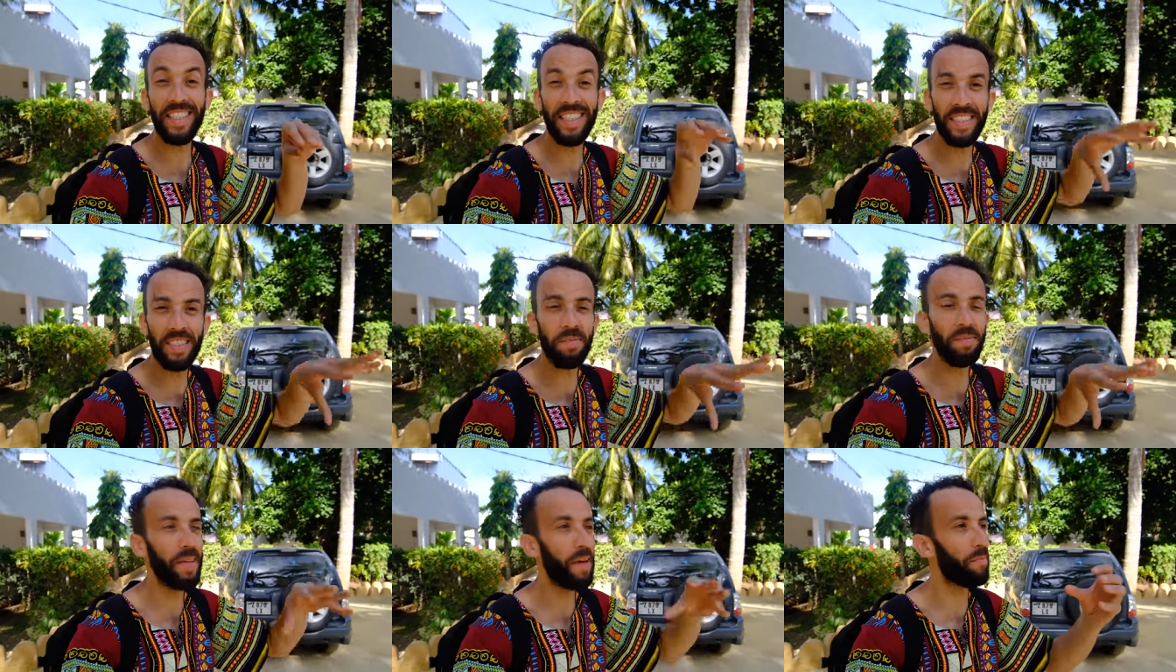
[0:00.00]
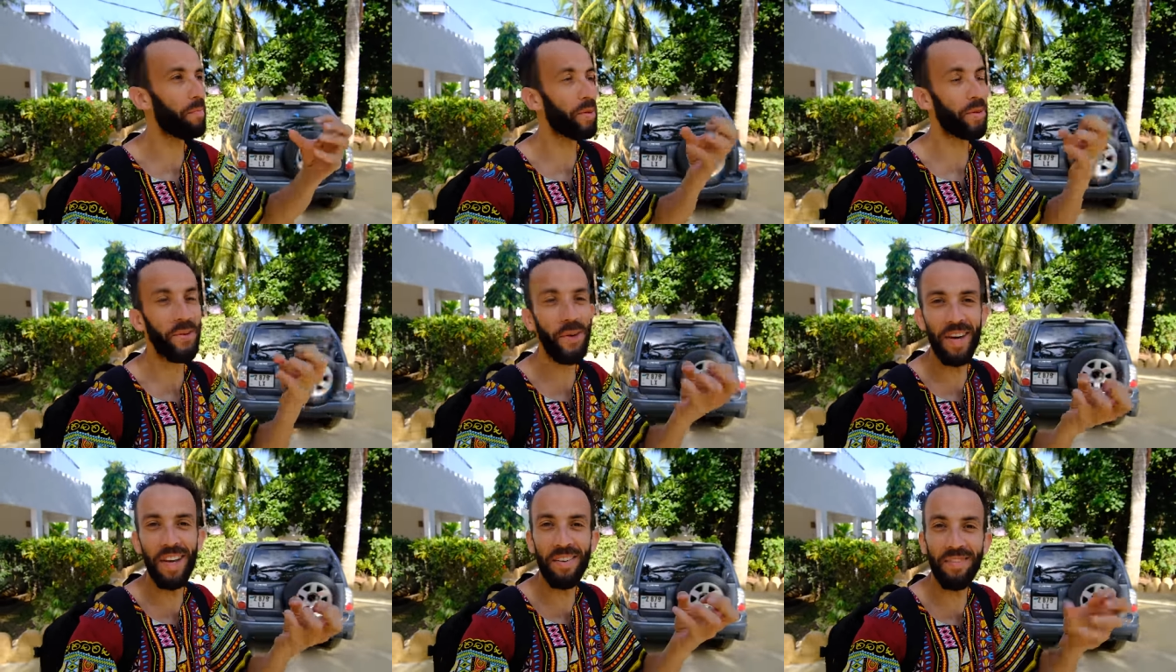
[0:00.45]
تستمتع
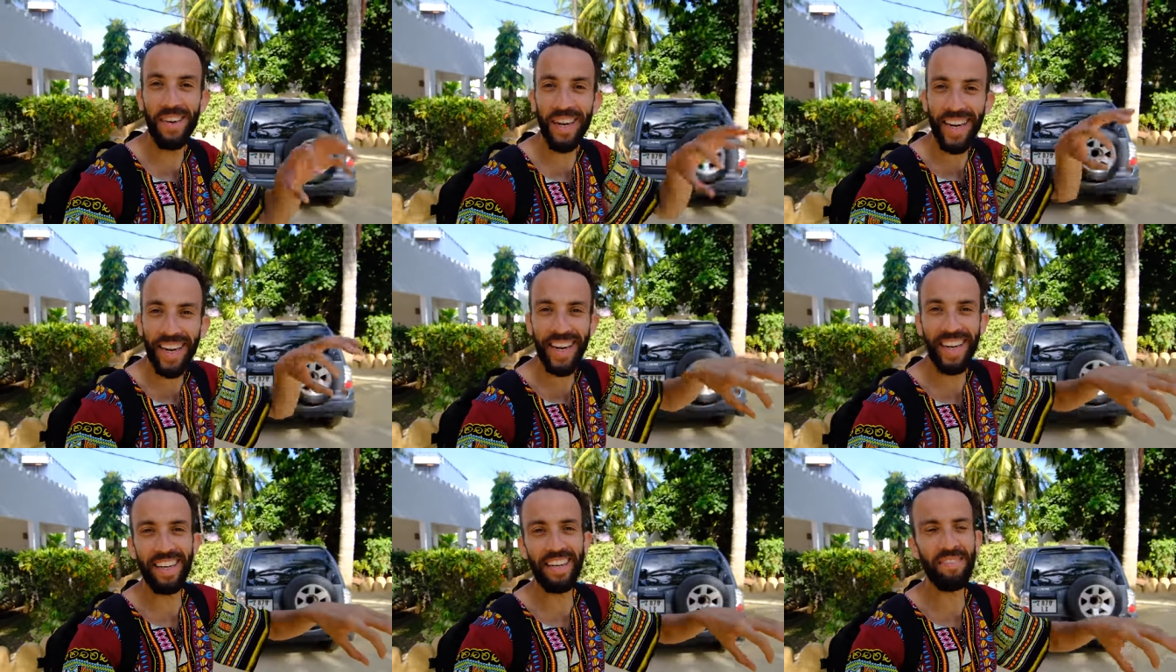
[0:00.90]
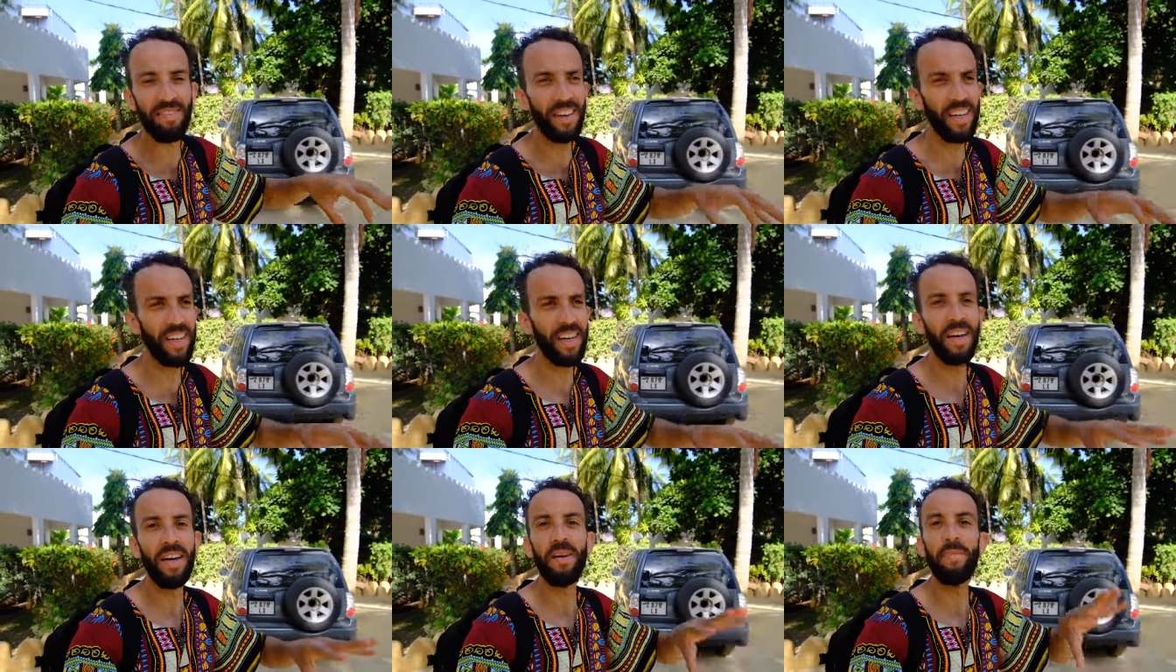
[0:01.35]
بالروح الافريقيه اللي
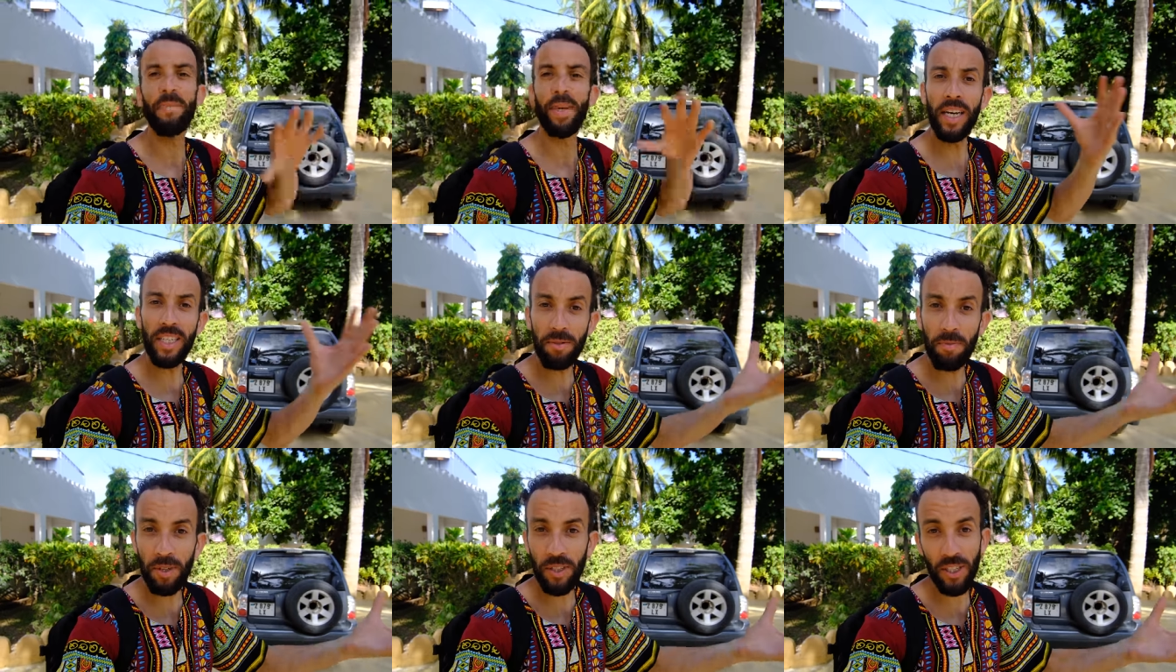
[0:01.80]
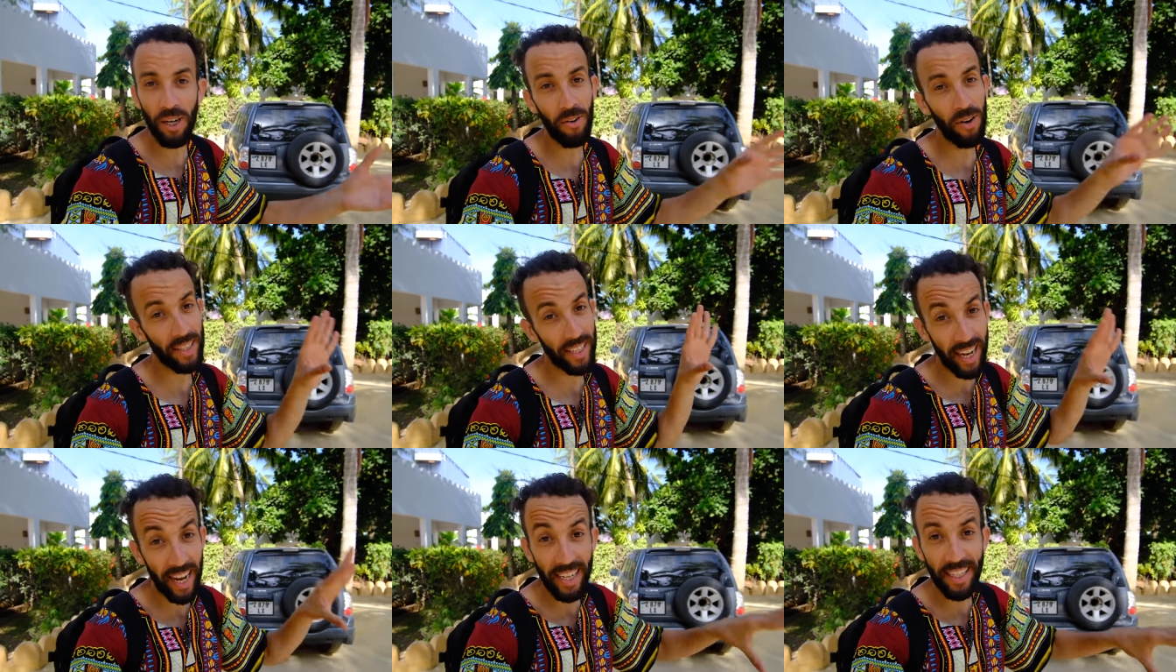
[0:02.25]
فيه من اجمل
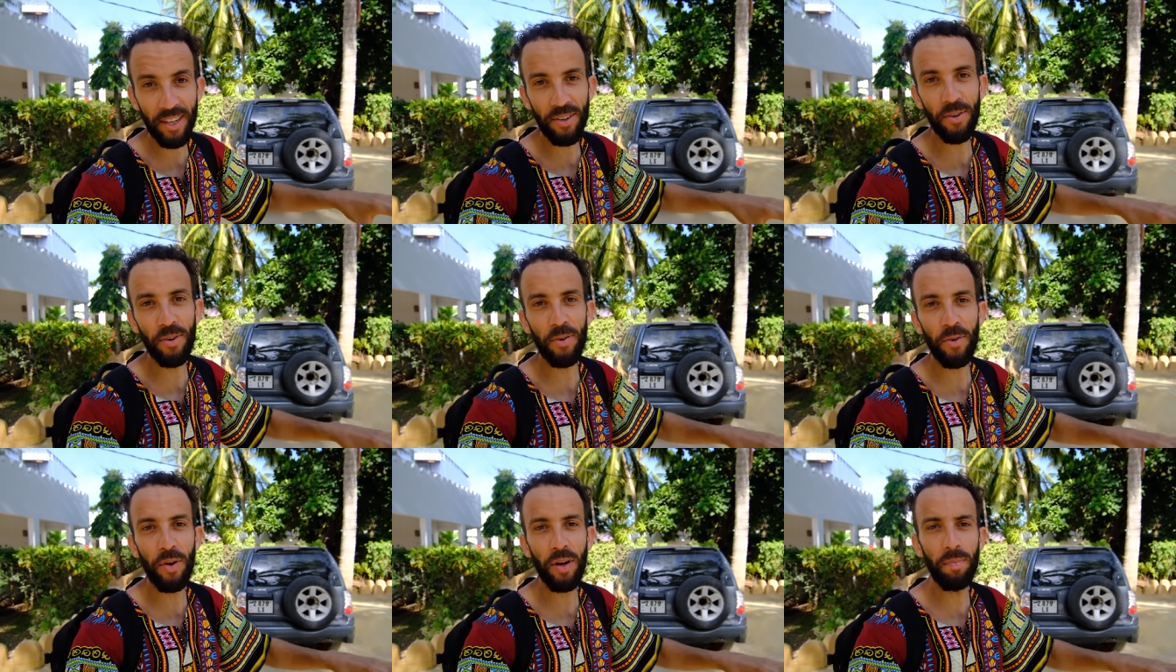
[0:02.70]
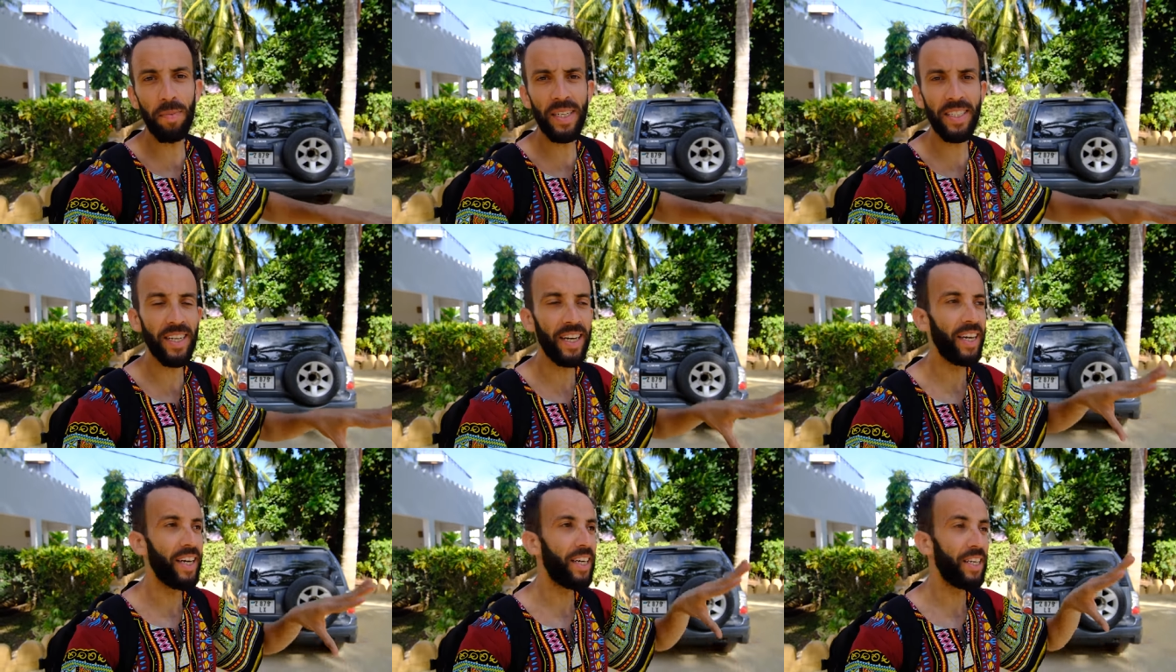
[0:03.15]
الشواطئ هذا نونغوي بيتش